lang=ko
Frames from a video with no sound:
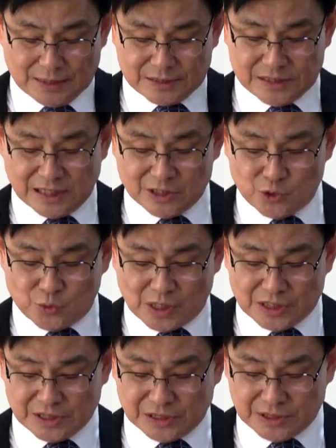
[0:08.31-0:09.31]

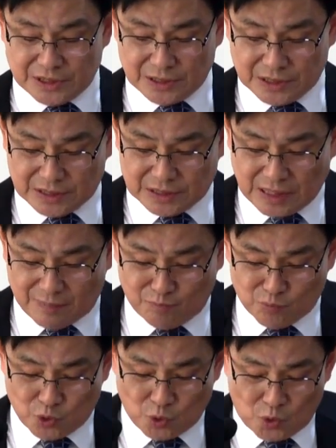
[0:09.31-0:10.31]
지난주까지는
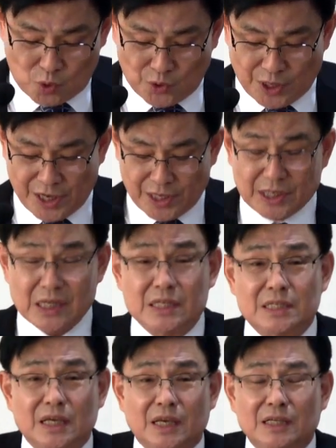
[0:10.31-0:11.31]
삼손의
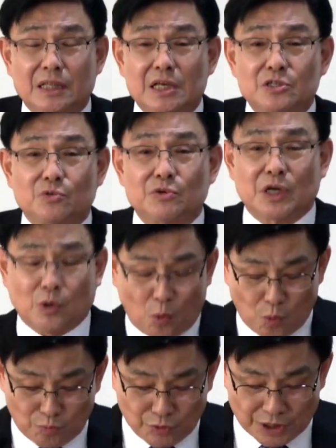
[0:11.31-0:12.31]
일생에 대해서 우리가
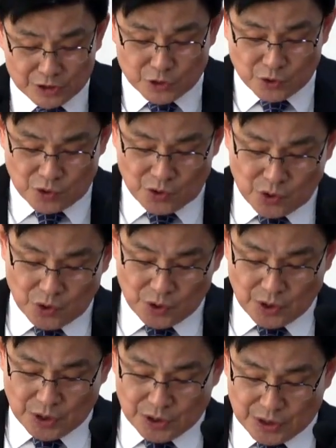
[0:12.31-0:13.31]
공부를 했죠.
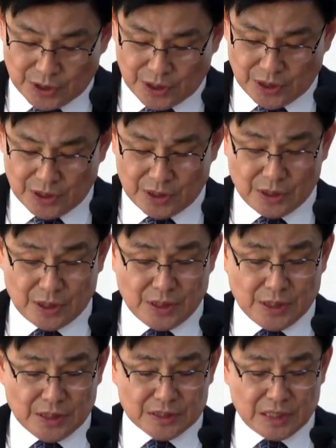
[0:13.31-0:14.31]
예.
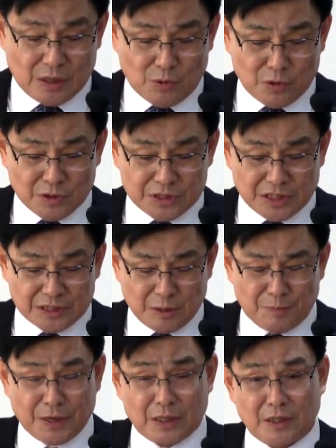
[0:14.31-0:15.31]
자, 오늘 이제
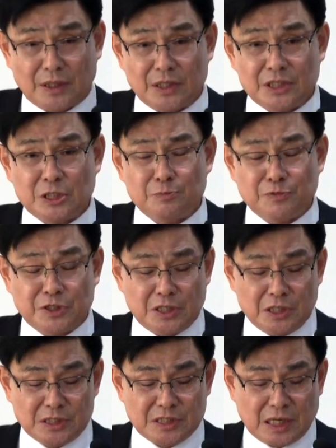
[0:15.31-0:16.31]
재판관기
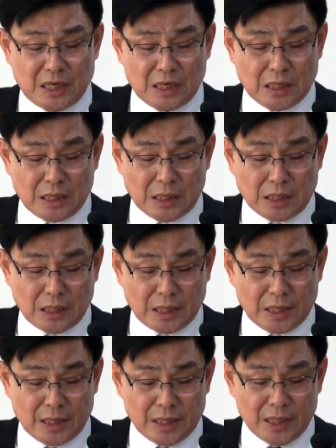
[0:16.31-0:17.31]

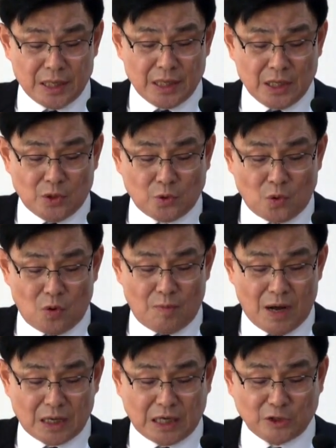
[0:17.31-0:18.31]
17장에
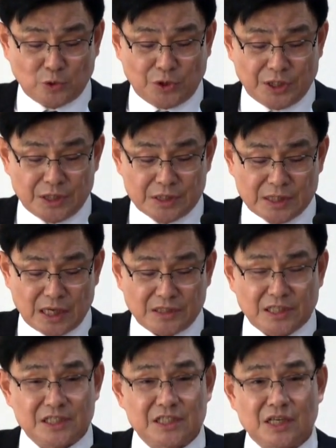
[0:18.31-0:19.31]
로마 카톨릭
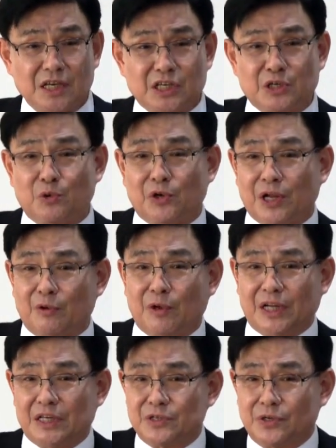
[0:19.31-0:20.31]
사제직의 기원에
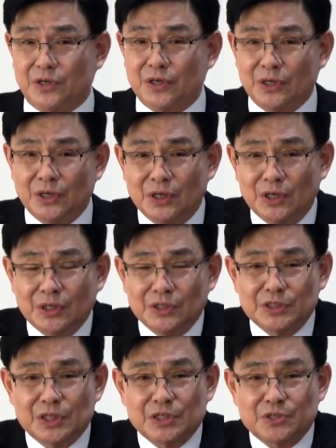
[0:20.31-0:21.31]
관해서
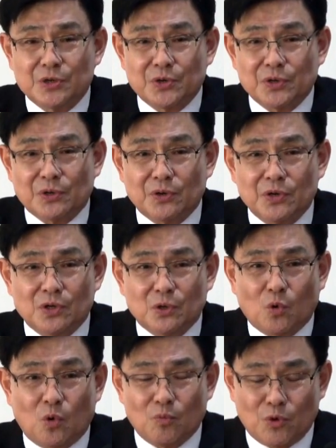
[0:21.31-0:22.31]
이제 성경을
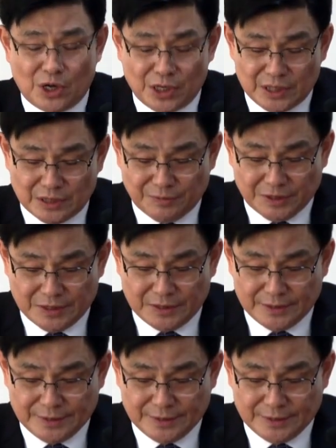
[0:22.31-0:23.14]
공부하게 됩니다.